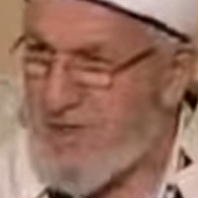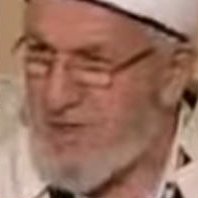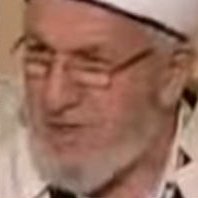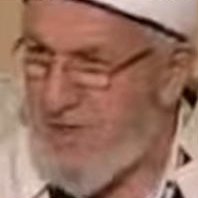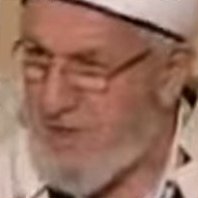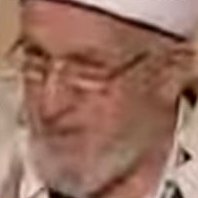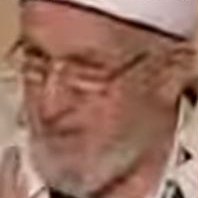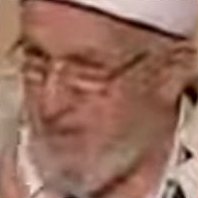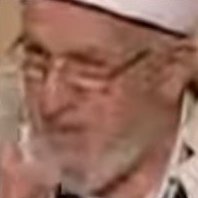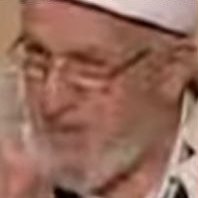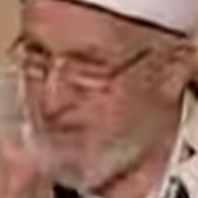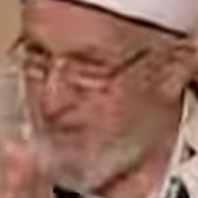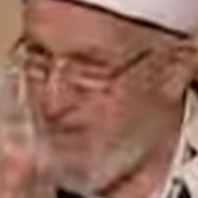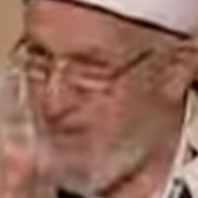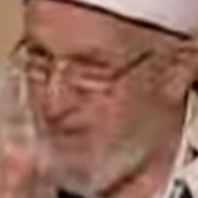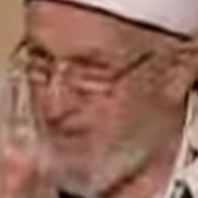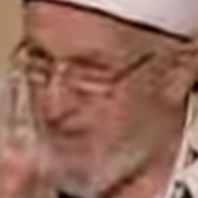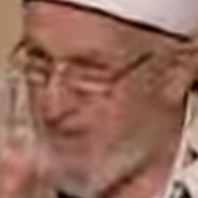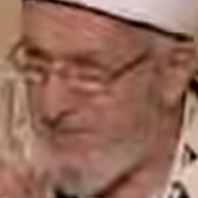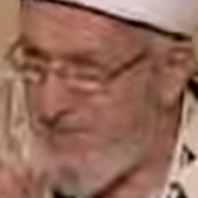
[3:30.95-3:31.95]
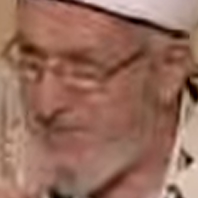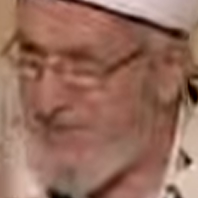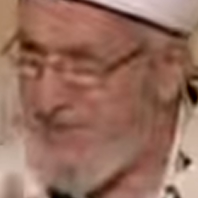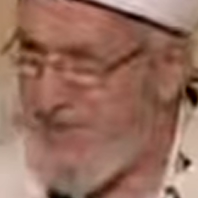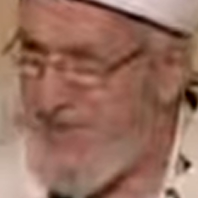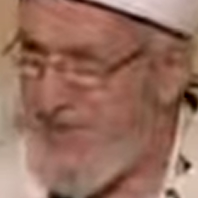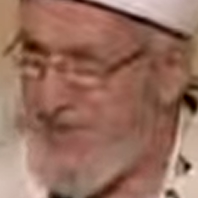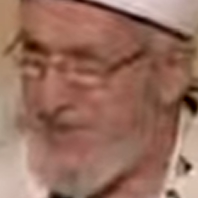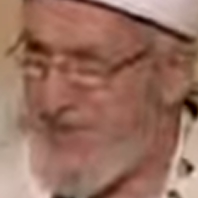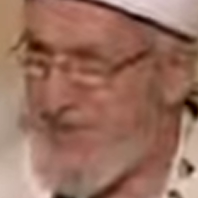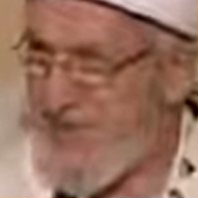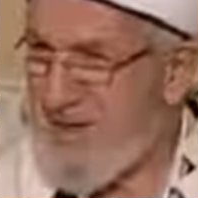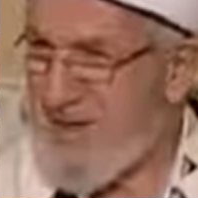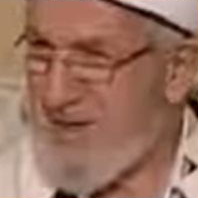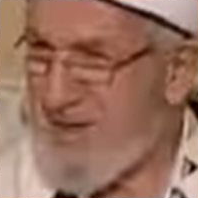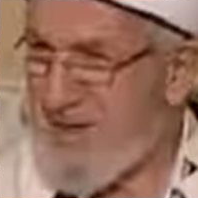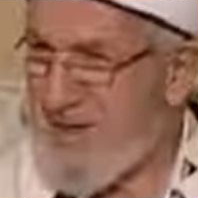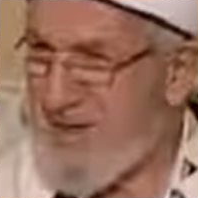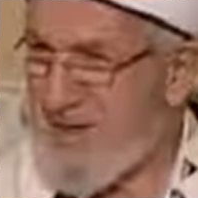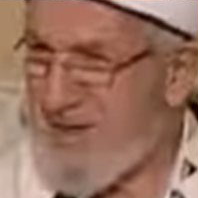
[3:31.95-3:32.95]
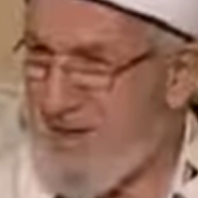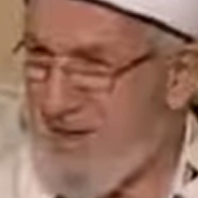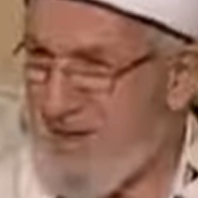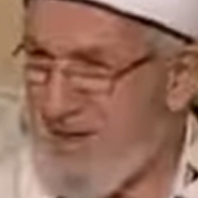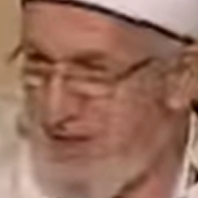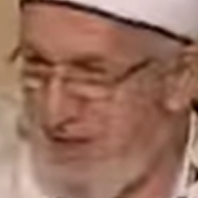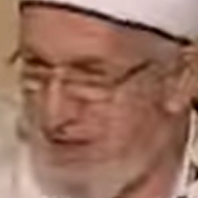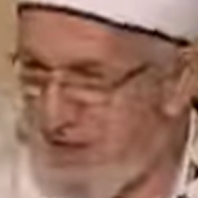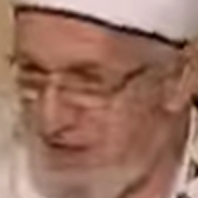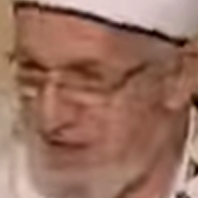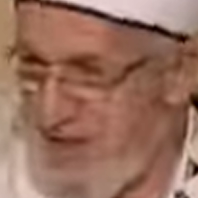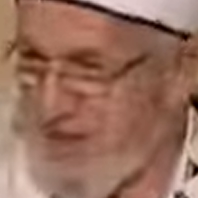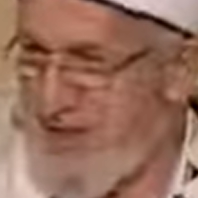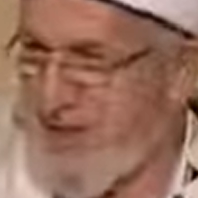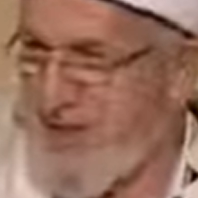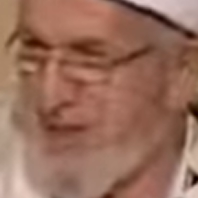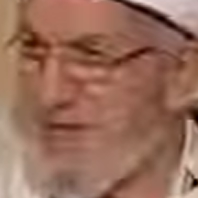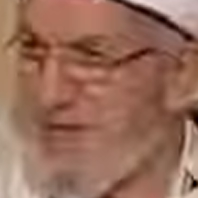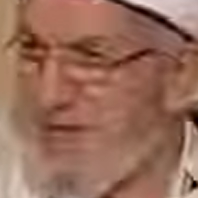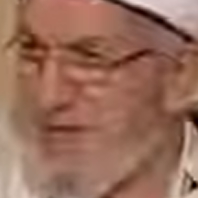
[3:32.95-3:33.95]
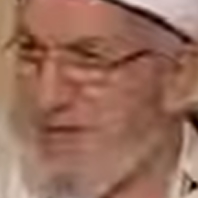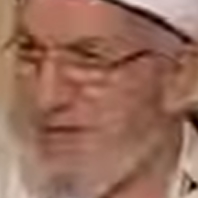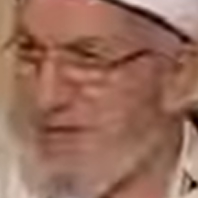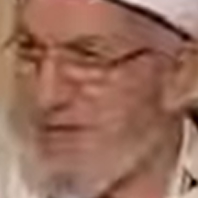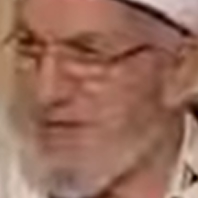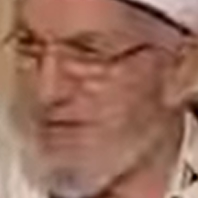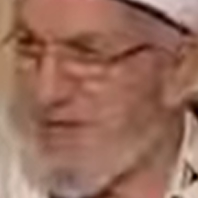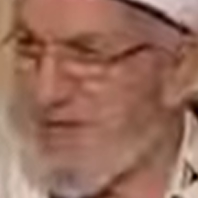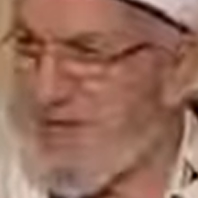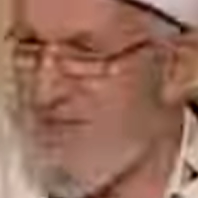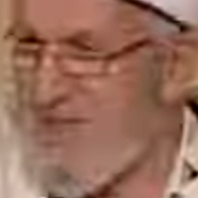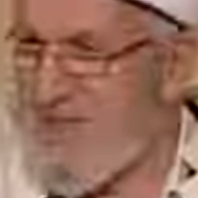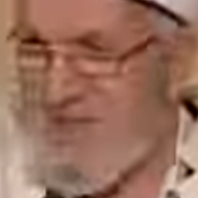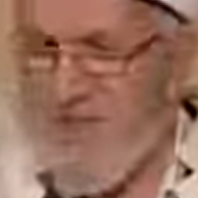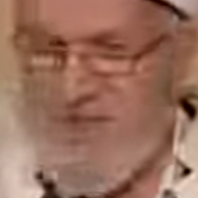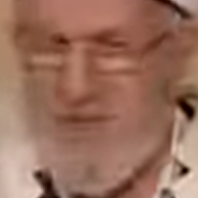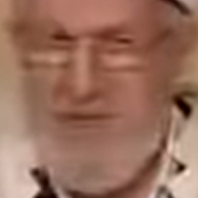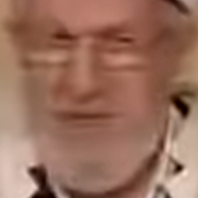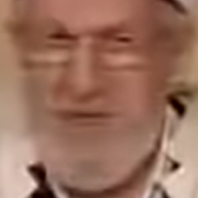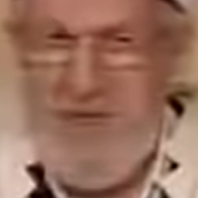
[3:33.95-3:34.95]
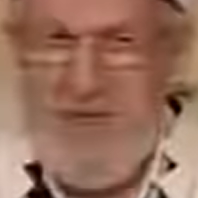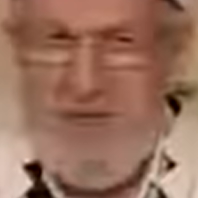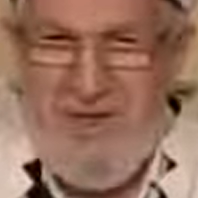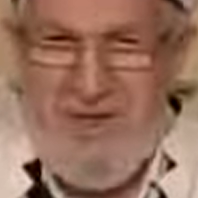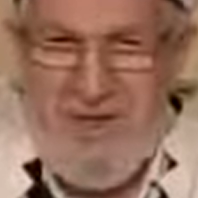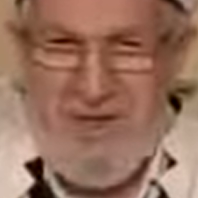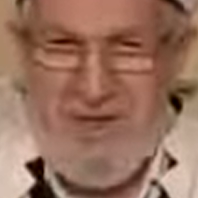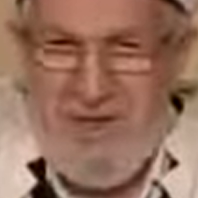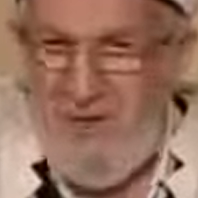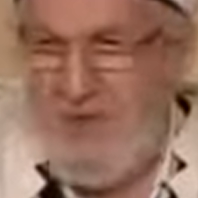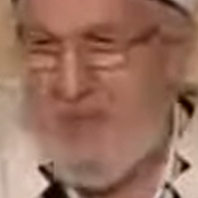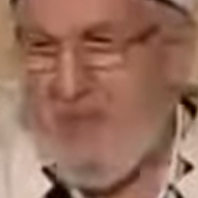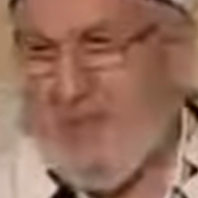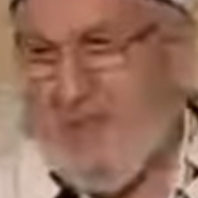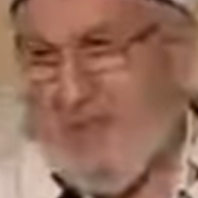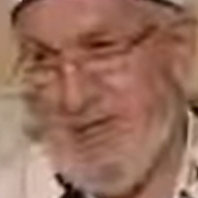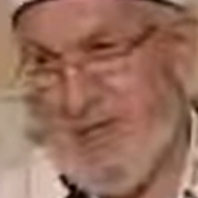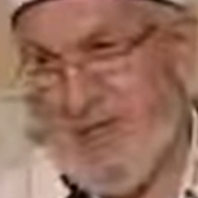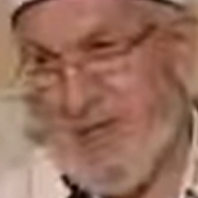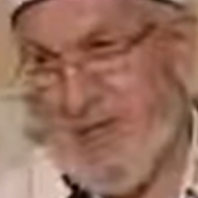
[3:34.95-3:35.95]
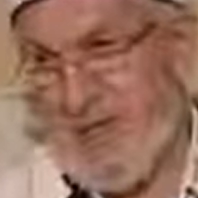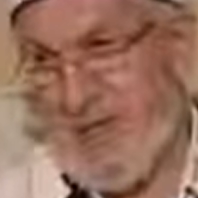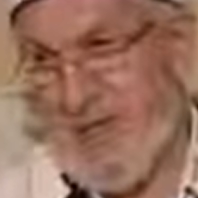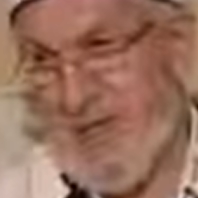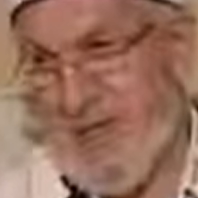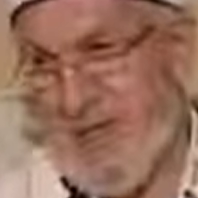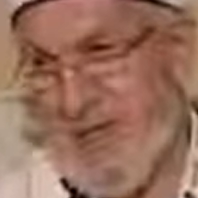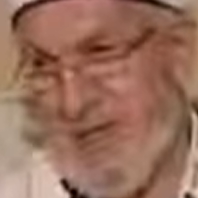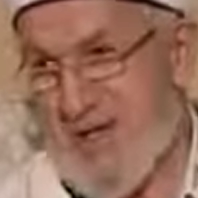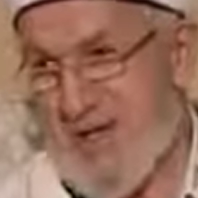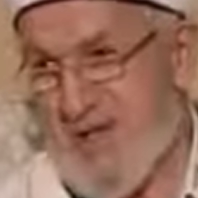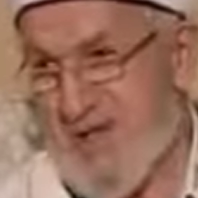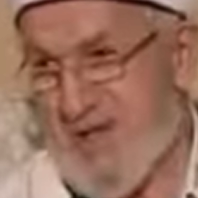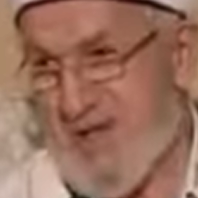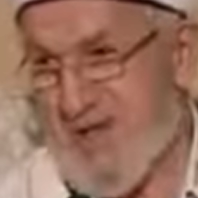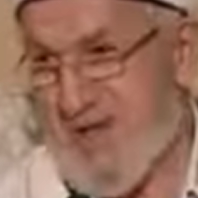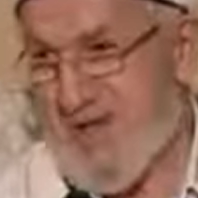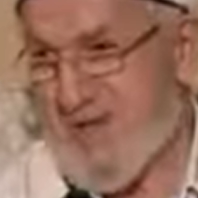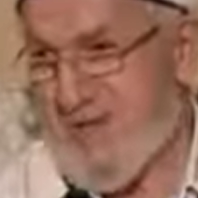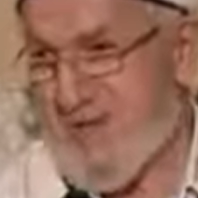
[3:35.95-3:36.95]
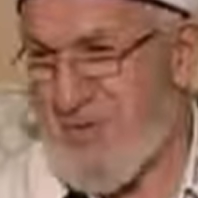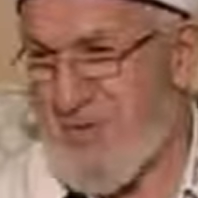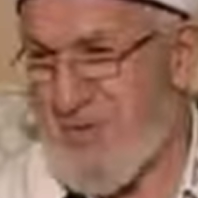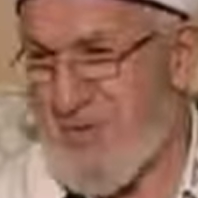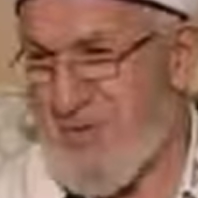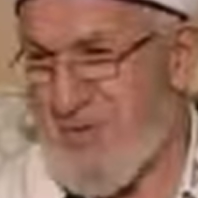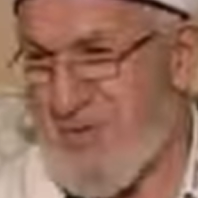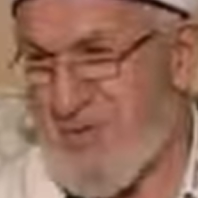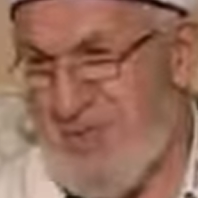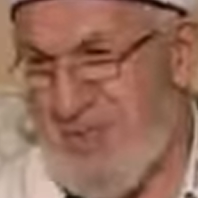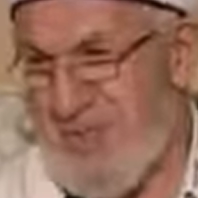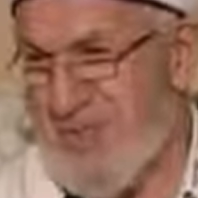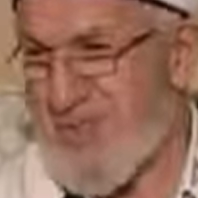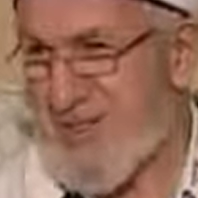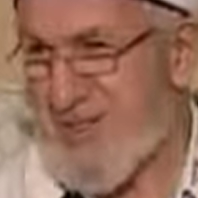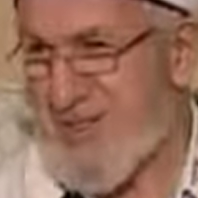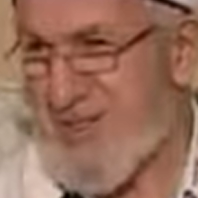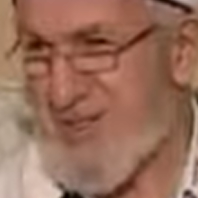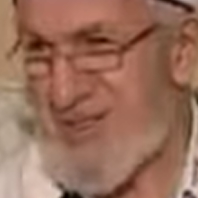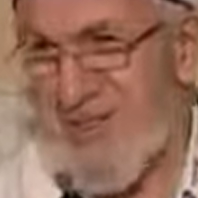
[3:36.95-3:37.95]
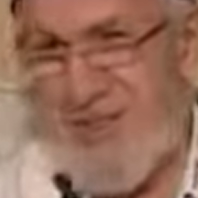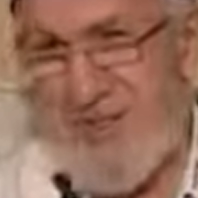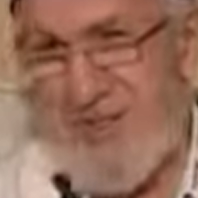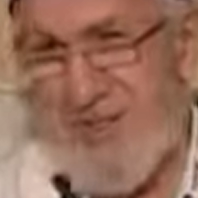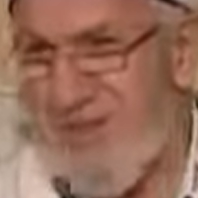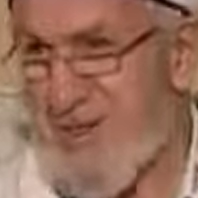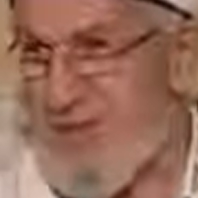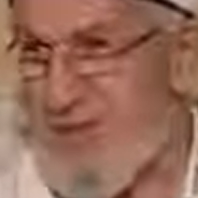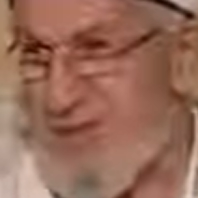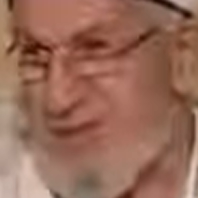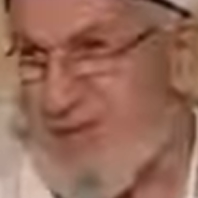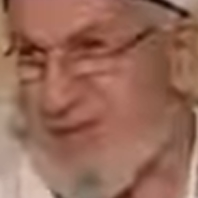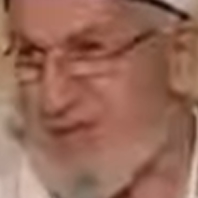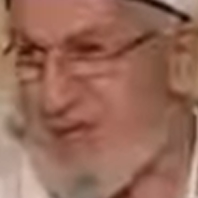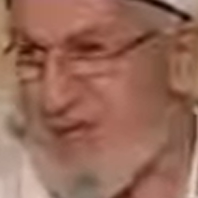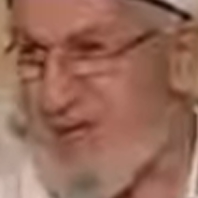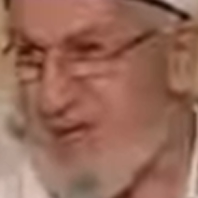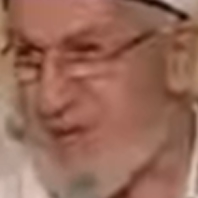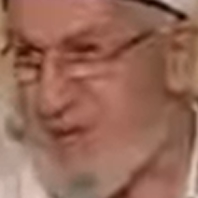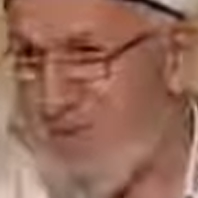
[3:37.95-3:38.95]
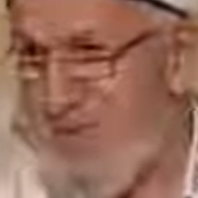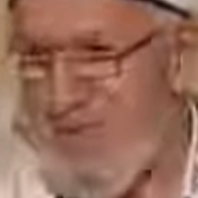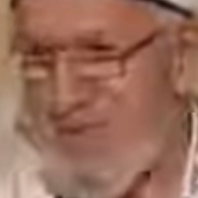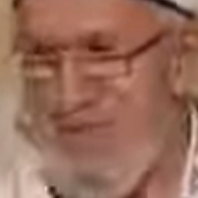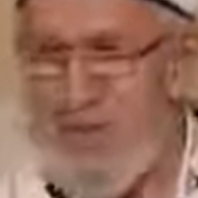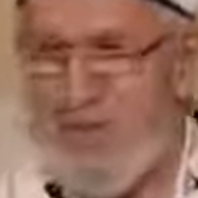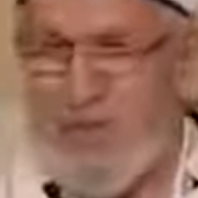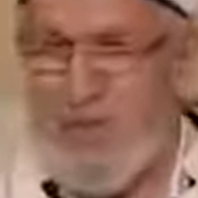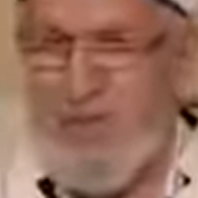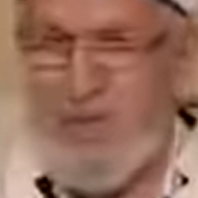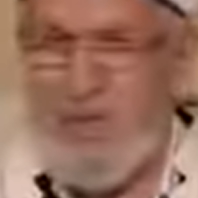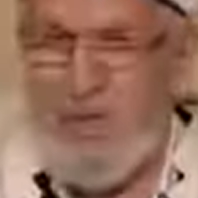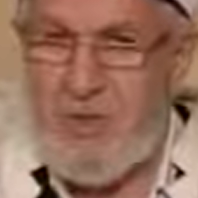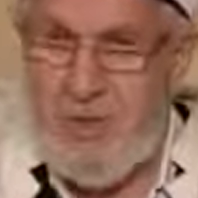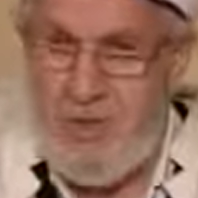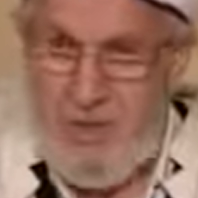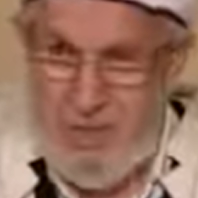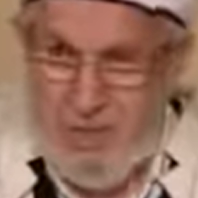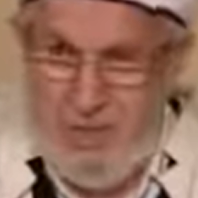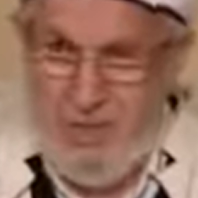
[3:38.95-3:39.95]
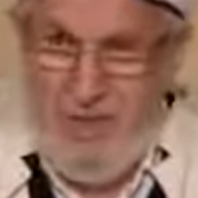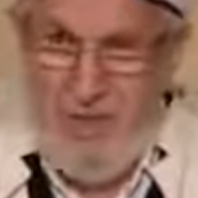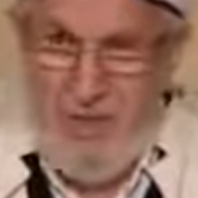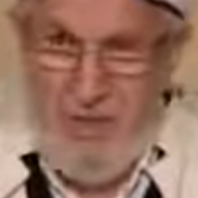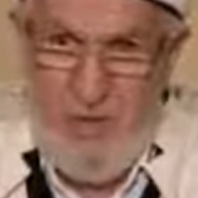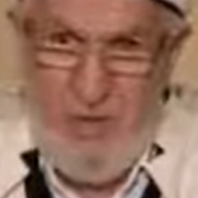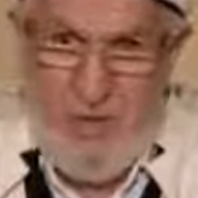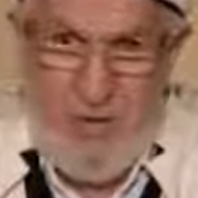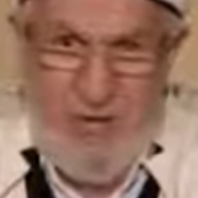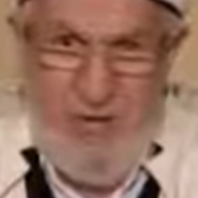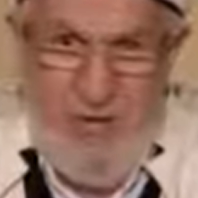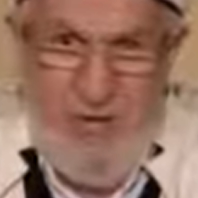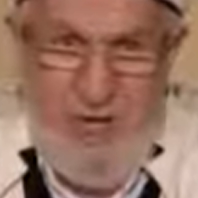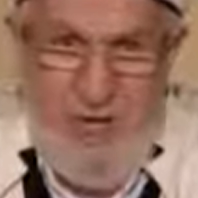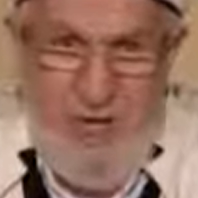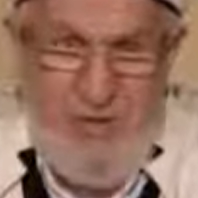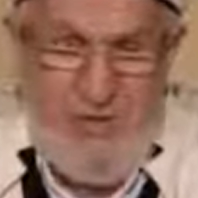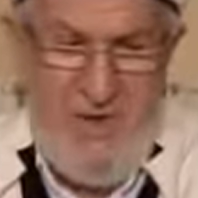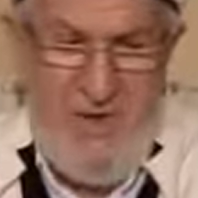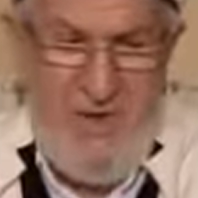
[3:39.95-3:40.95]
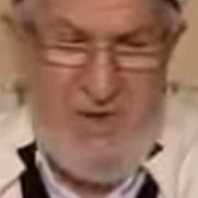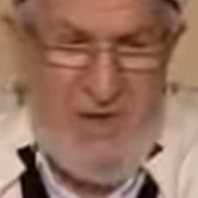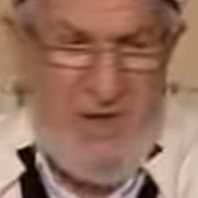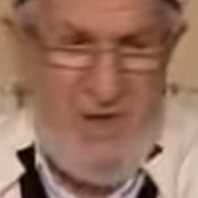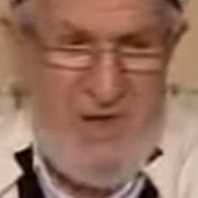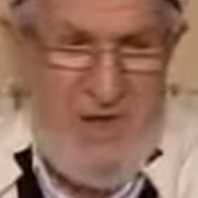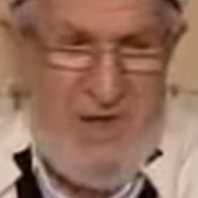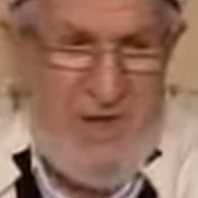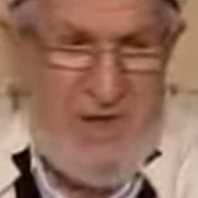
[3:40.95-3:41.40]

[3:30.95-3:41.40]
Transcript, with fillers: Sabret bakayım. Allah dediğin yerine getirdi. E, bu insanoğlu böyle işte. Sıkışınca da bir oda sızlanmaya gidiyor. E, sen 10 sene yalvardın ya.